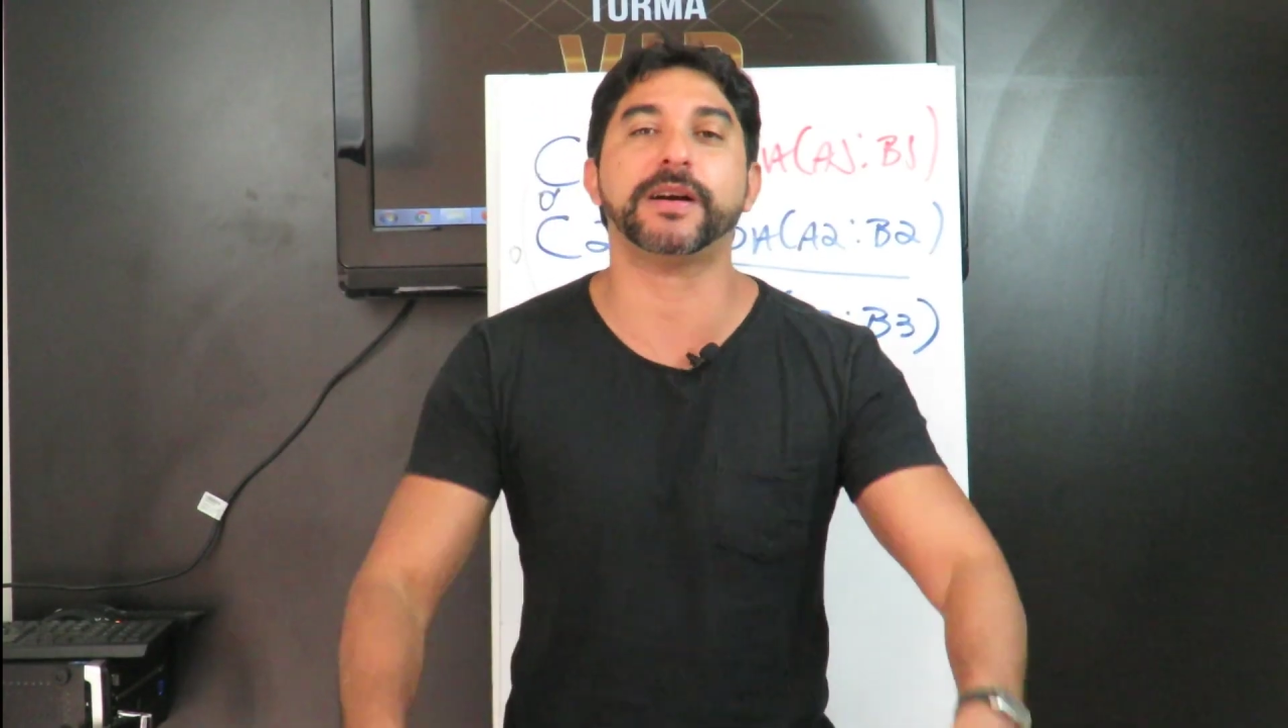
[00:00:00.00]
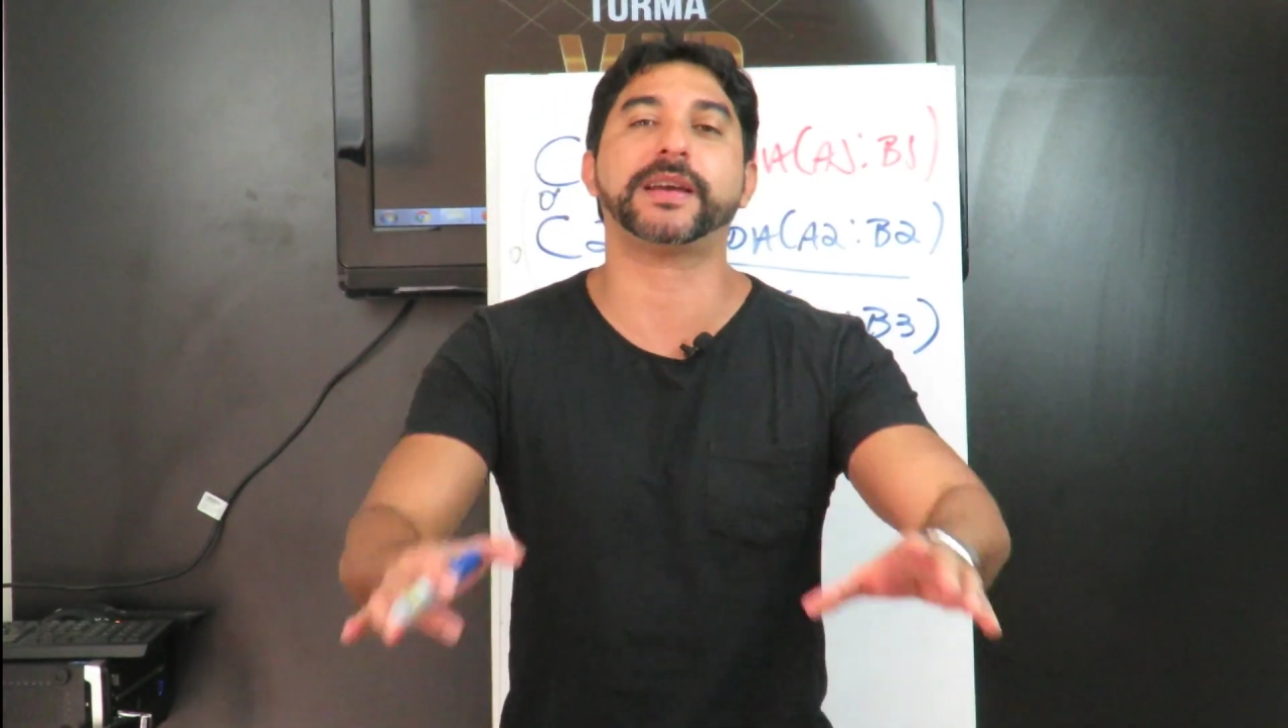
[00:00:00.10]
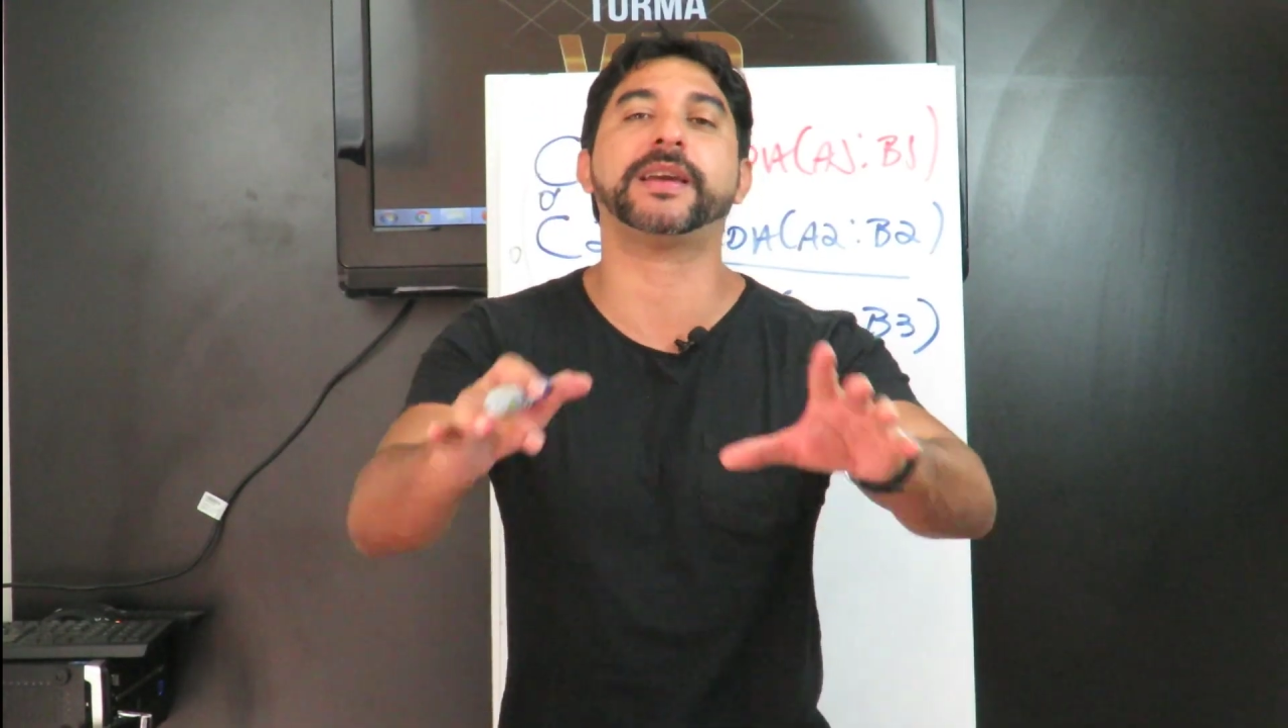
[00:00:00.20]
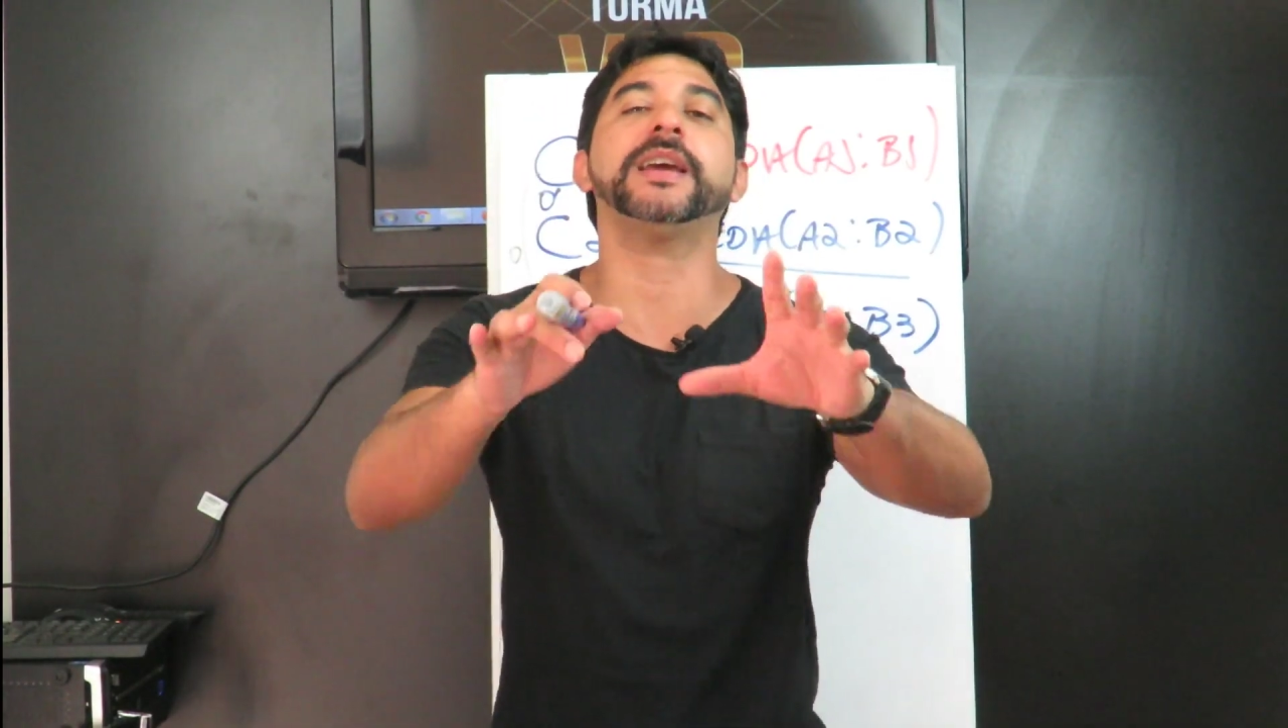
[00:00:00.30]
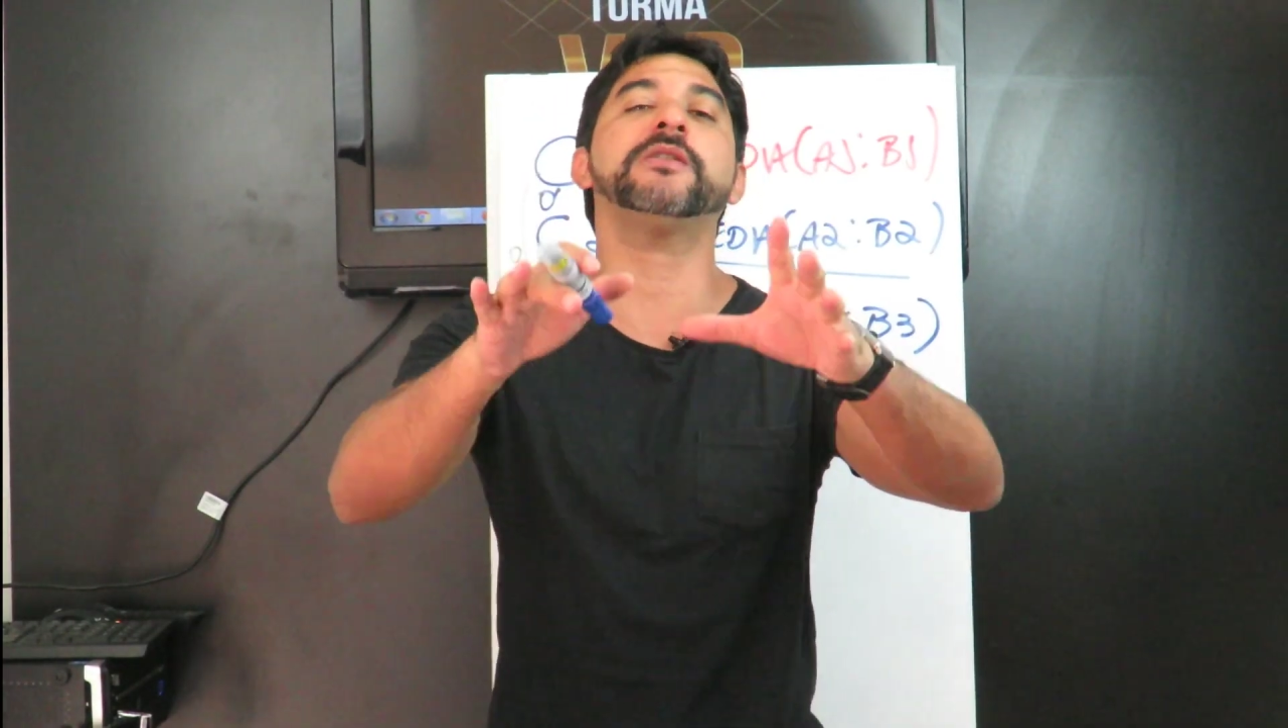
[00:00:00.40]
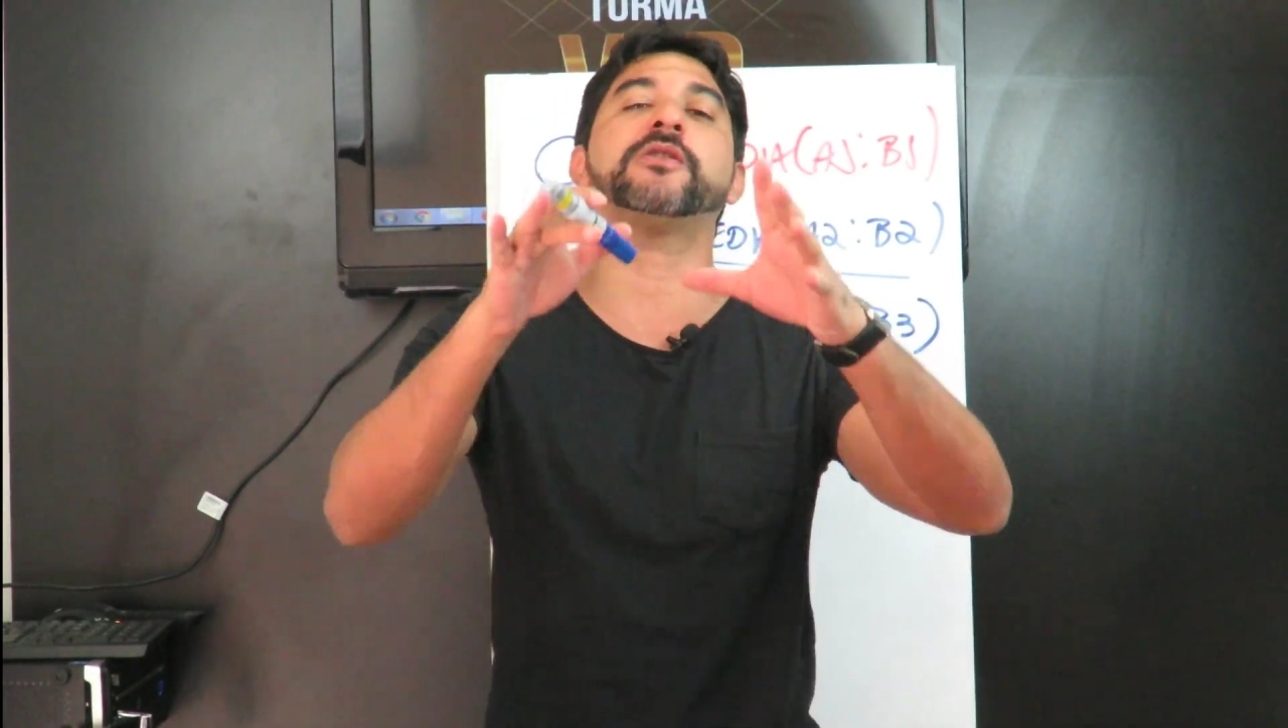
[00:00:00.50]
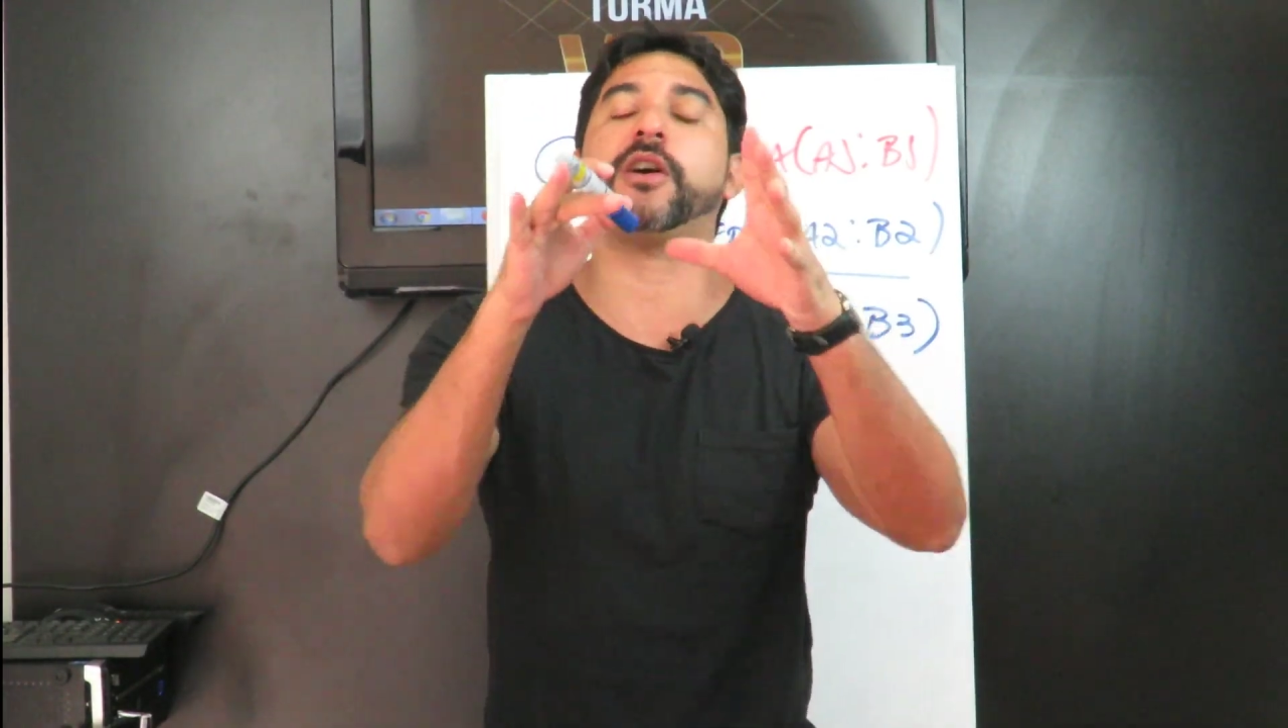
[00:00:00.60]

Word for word: aqui no